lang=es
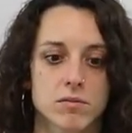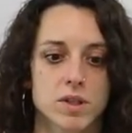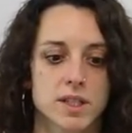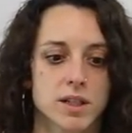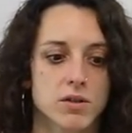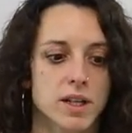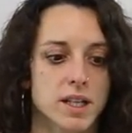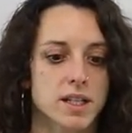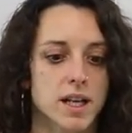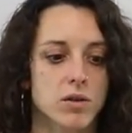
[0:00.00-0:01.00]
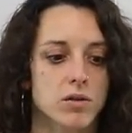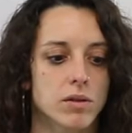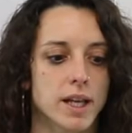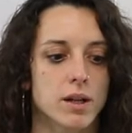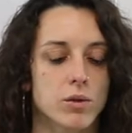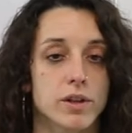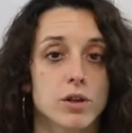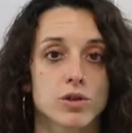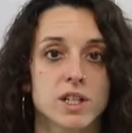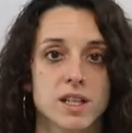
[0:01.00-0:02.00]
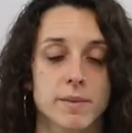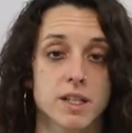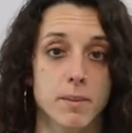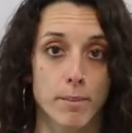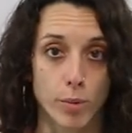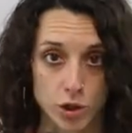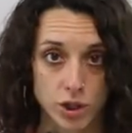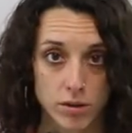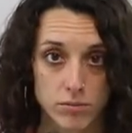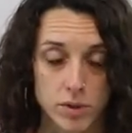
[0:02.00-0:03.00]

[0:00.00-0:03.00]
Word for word: sino que es algo que incluyen los sistemas porta.